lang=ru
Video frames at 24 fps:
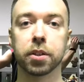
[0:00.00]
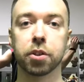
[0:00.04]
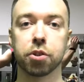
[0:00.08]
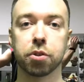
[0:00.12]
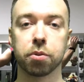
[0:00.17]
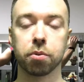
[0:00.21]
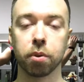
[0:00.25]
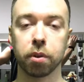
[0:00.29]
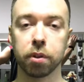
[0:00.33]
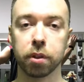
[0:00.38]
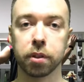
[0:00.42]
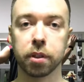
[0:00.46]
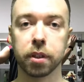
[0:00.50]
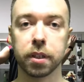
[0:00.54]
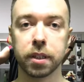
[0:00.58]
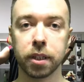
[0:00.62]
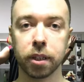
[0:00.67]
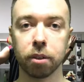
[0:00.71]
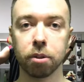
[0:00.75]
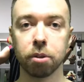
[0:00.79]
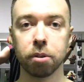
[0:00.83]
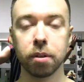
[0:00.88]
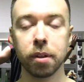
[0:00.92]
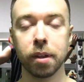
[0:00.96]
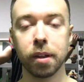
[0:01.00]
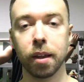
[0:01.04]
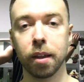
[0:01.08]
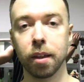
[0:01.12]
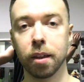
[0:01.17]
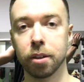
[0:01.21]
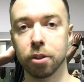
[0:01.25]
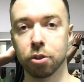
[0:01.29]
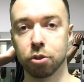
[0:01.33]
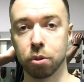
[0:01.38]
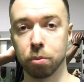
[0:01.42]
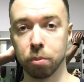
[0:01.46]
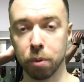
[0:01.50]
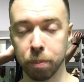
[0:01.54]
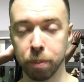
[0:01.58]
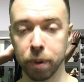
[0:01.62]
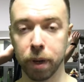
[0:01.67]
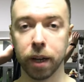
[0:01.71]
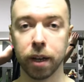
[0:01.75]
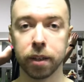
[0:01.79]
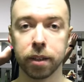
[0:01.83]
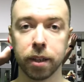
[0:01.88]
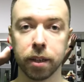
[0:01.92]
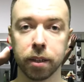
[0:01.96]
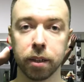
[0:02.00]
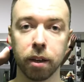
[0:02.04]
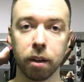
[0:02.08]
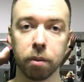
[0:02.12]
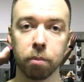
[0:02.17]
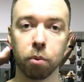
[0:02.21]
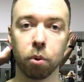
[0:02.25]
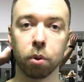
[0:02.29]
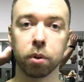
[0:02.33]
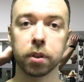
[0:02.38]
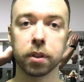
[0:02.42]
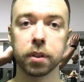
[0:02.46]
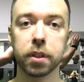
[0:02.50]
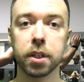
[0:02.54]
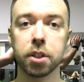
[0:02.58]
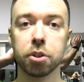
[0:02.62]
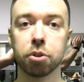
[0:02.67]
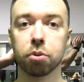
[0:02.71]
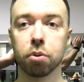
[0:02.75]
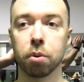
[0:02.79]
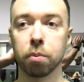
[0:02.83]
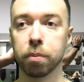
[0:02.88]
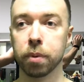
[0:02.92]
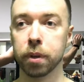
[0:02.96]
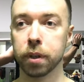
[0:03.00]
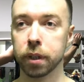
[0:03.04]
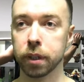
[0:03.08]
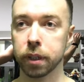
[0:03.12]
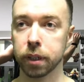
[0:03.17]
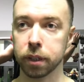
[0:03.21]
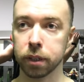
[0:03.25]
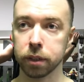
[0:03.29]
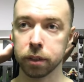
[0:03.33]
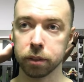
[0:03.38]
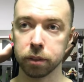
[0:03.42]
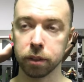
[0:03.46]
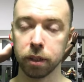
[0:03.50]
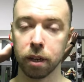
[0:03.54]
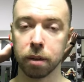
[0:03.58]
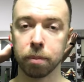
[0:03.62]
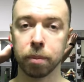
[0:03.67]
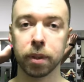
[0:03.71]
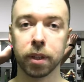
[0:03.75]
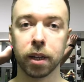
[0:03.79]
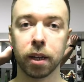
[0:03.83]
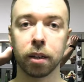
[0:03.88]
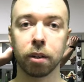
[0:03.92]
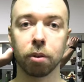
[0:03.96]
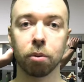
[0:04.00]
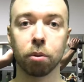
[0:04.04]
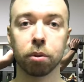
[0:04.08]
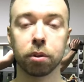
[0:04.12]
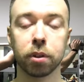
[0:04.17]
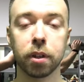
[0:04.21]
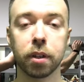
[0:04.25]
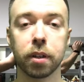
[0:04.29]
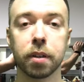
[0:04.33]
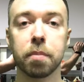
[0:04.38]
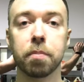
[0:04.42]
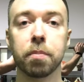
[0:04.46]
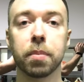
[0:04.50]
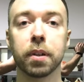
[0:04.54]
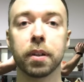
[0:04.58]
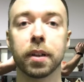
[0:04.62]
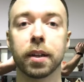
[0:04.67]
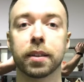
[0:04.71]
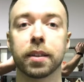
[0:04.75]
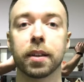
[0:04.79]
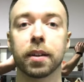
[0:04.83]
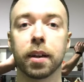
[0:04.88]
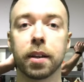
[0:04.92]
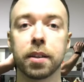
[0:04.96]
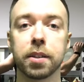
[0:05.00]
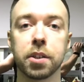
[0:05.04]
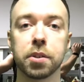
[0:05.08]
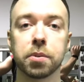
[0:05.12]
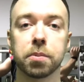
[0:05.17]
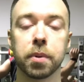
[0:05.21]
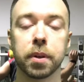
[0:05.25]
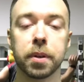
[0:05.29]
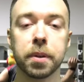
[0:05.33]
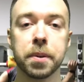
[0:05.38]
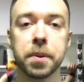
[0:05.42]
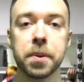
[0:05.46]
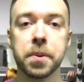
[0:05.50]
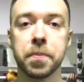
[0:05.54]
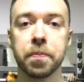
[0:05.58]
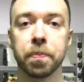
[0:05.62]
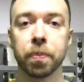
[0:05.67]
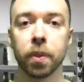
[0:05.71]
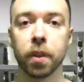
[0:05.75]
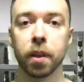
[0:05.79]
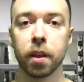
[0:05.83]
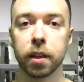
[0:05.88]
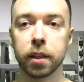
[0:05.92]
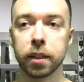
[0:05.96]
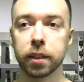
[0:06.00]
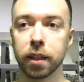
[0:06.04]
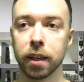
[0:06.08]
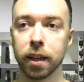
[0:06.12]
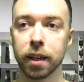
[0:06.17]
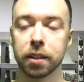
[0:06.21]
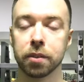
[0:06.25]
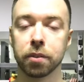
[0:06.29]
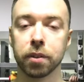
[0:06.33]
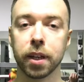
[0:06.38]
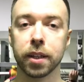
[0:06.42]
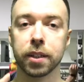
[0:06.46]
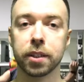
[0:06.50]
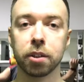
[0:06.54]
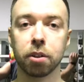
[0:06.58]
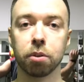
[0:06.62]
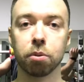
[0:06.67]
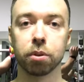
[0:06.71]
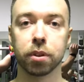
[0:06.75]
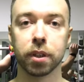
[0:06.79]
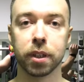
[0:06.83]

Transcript: за чего я это делаю. Чтобы погонять гормоны, да, чтобы гормональный отклик был от организма. И для этого я делаю